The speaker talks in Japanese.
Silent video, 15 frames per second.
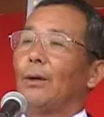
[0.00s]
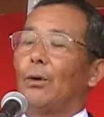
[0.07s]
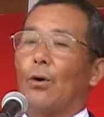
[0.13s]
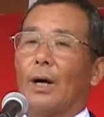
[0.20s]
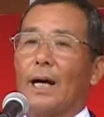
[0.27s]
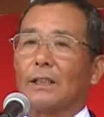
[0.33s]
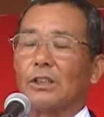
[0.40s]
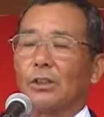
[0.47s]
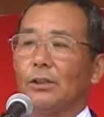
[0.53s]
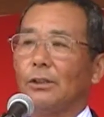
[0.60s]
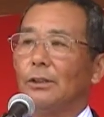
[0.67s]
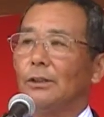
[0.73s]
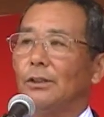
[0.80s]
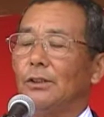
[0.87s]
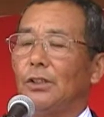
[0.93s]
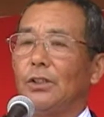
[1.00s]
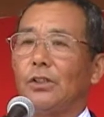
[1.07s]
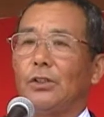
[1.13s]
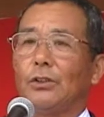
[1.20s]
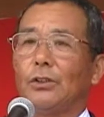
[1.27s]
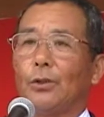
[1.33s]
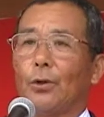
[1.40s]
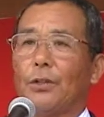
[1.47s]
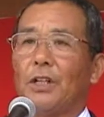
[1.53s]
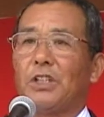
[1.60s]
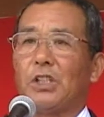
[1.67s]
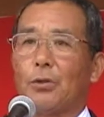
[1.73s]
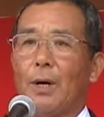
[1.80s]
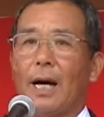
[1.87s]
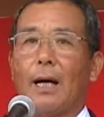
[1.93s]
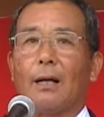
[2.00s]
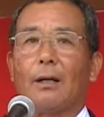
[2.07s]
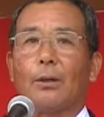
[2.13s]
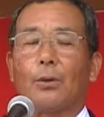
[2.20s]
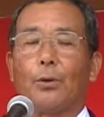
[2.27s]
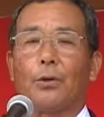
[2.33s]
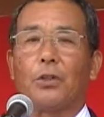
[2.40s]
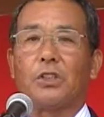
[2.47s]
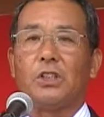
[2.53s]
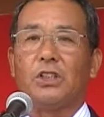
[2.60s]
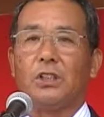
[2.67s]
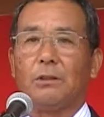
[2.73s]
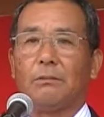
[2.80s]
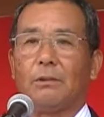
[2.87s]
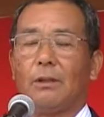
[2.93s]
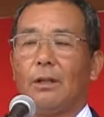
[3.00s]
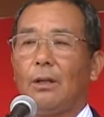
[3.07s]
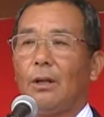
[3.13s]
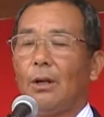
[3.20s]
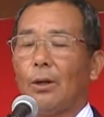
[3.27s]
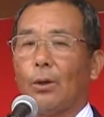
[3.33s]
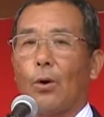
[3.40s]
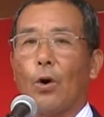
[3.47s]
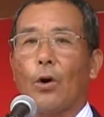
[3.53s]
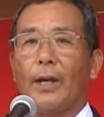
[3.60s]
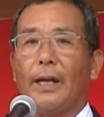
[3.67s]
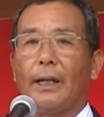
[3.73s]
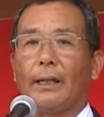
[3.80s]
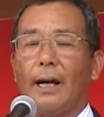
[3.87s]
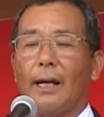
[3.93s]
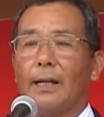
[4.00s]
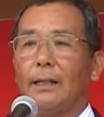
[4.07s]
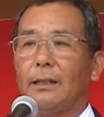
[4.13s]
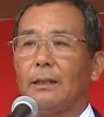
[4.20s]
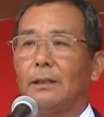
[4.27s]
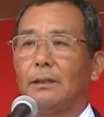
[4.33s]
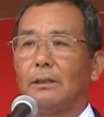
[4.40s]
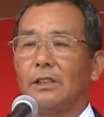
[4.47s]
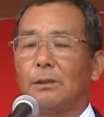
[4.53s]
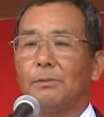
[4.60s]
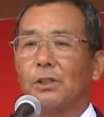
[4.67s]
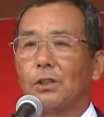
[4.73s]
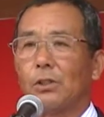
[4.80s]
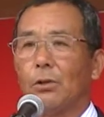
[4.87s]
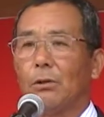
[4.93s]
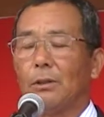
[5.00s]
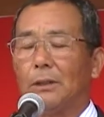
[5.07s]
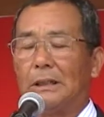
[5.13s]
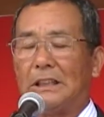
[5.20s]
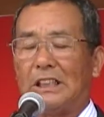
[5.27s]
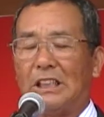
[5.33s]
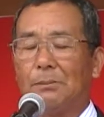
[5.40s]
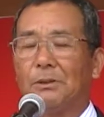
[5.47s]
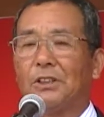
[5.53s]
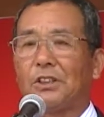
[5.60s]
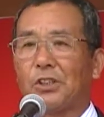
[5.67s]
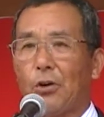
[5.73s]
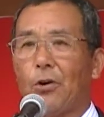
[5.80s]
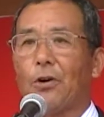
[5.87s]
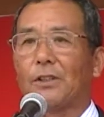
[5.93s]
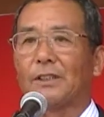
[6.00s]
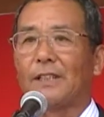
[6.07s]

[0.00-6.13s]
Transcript: 5月25日はこの地に後援会事務所事務所を